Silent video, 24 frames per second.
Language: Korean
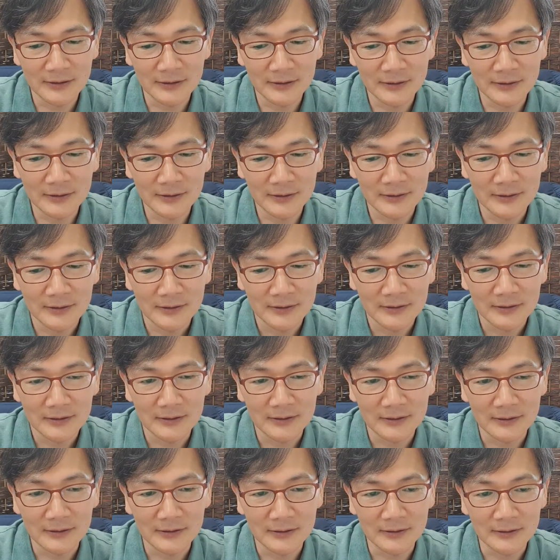이런
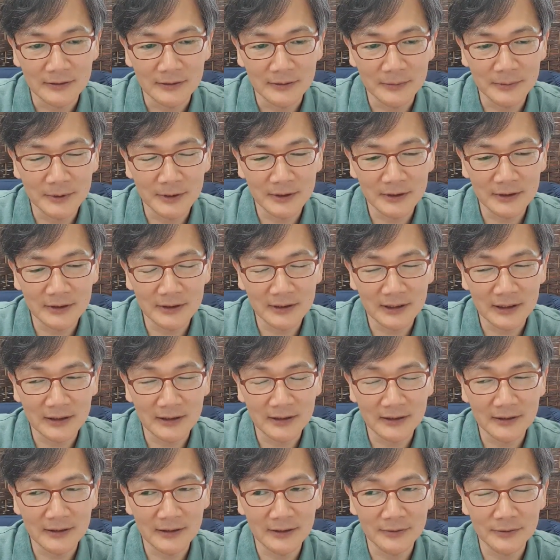어,
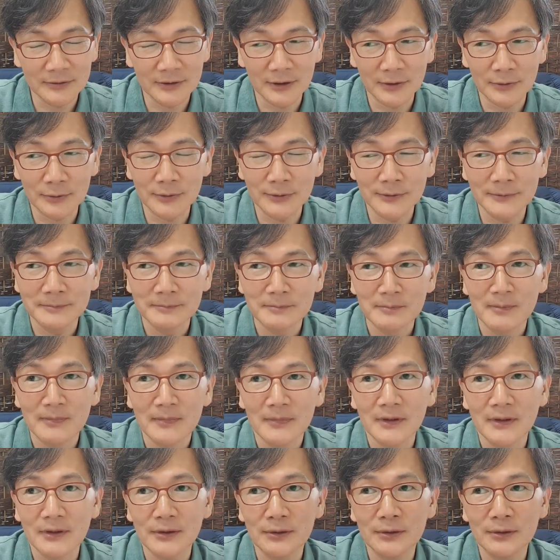의미를 갖게 되는 것 같고